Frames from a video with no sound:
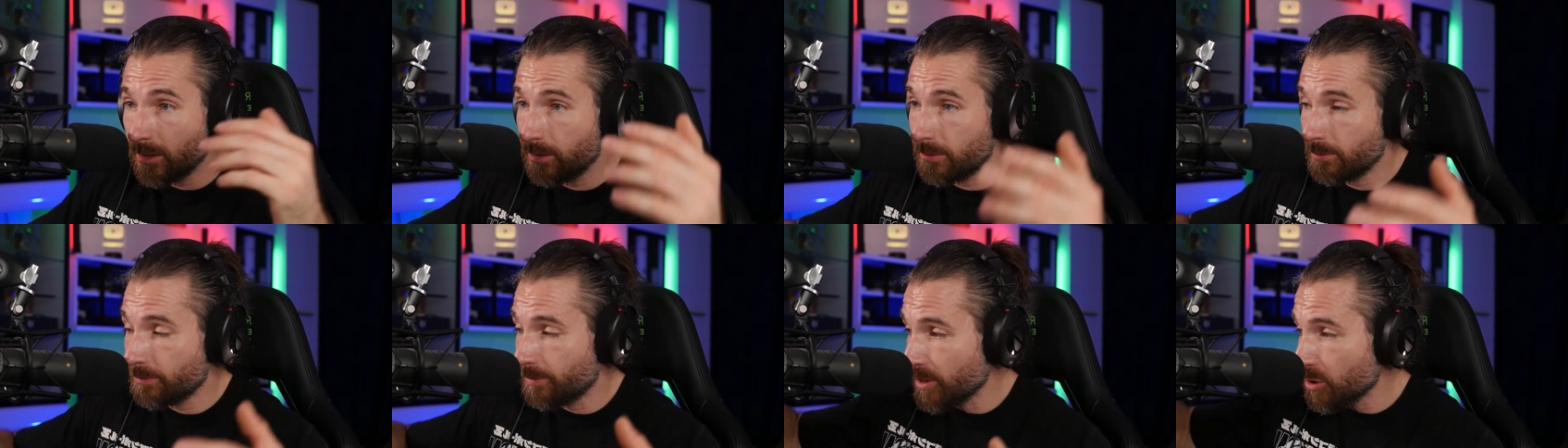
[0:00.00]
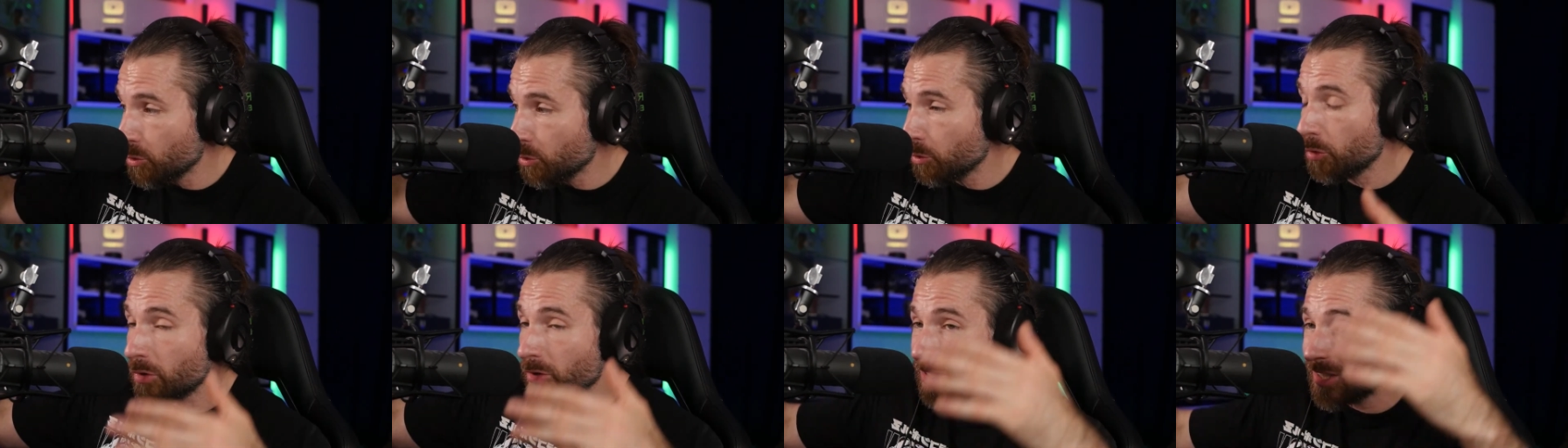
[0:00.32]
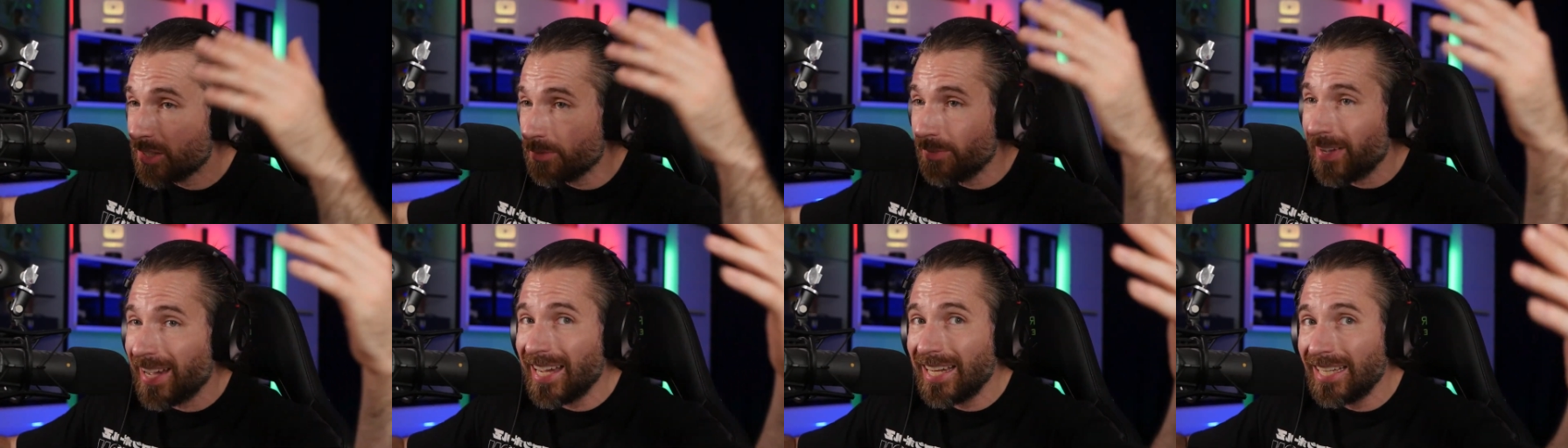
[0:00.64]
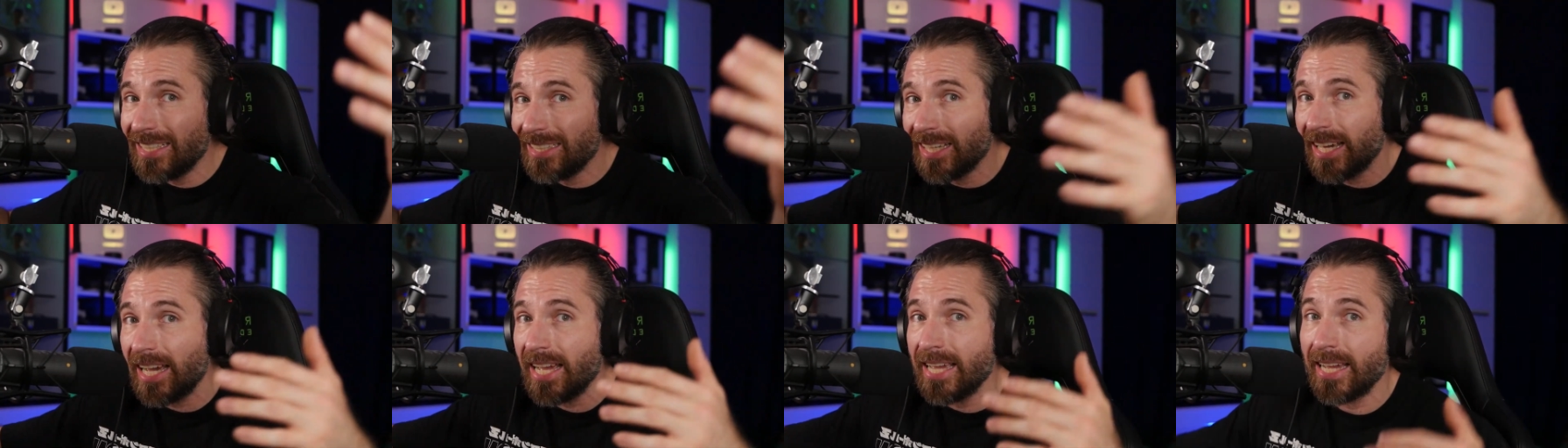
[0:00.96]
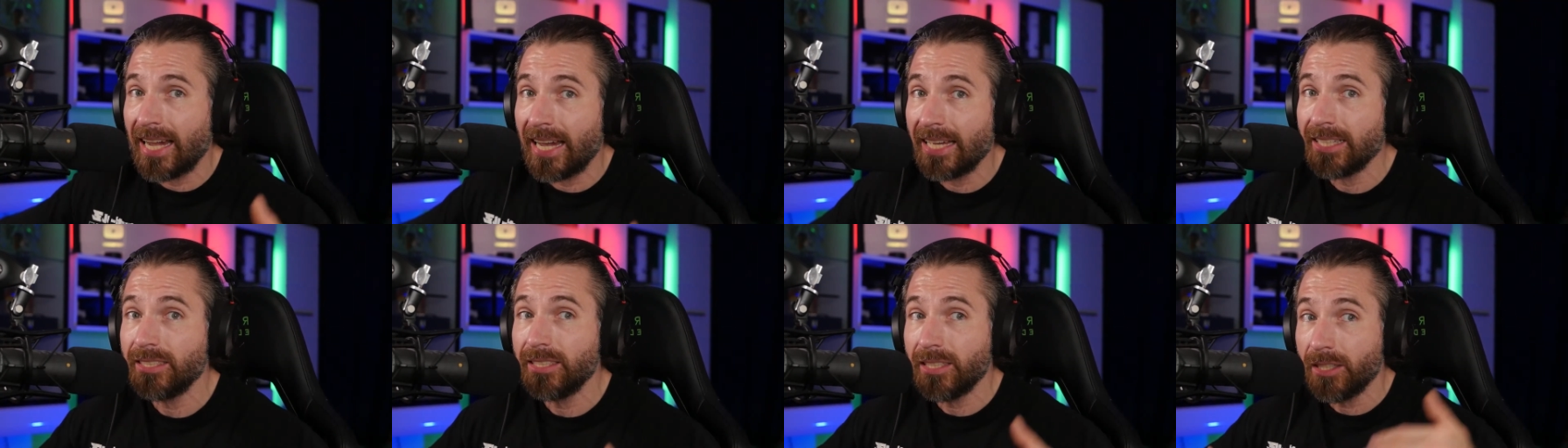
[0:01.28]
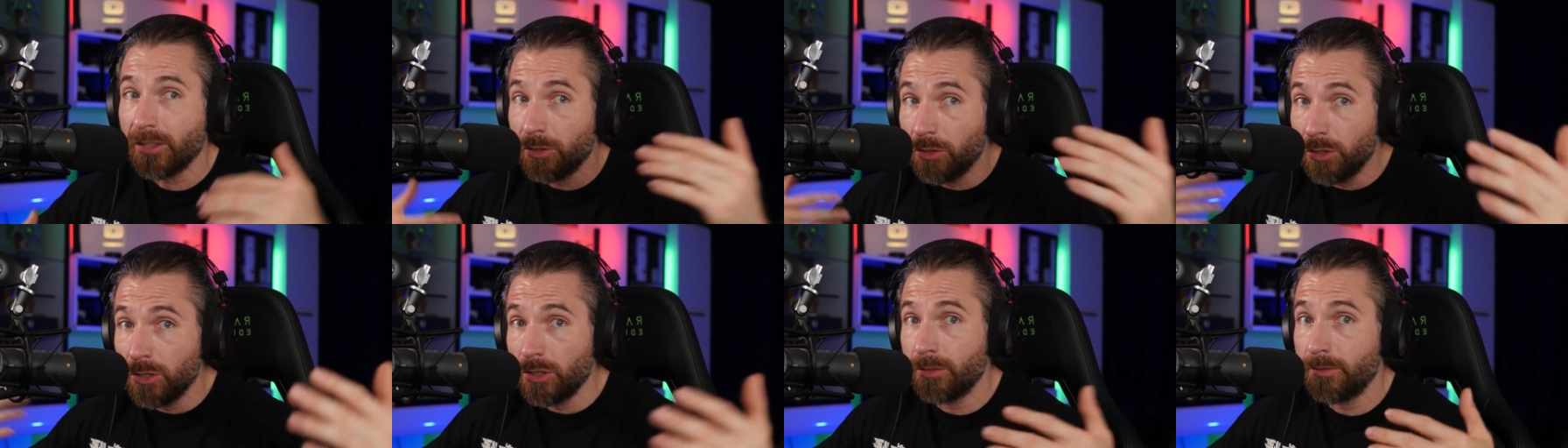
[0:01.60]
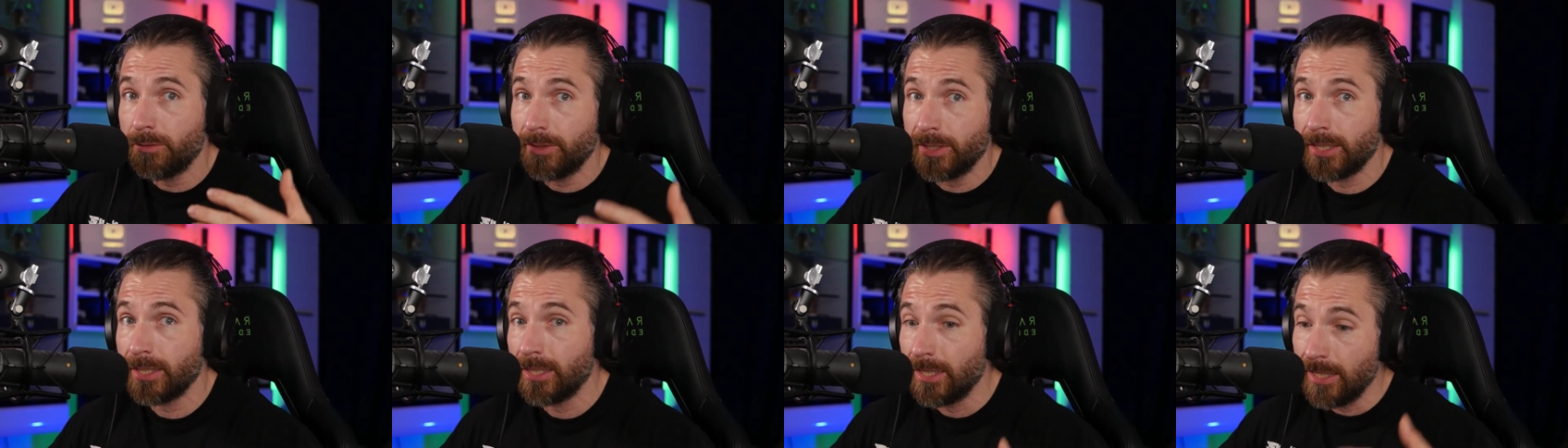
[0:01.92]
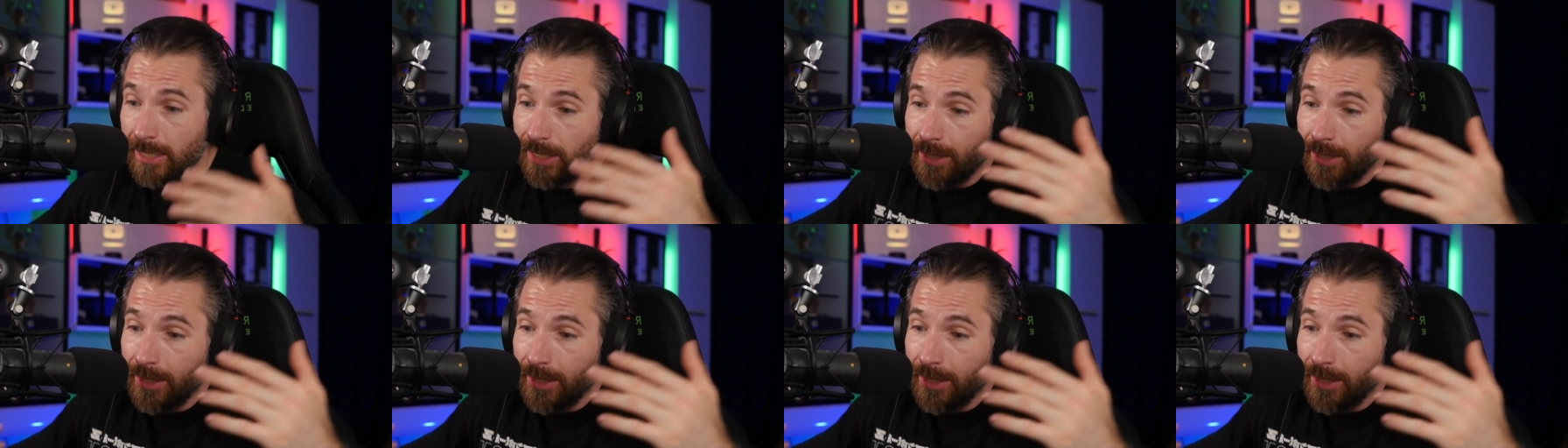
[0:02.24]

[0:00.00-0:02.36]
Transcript: versuch noch zwei, drei andere irgendwie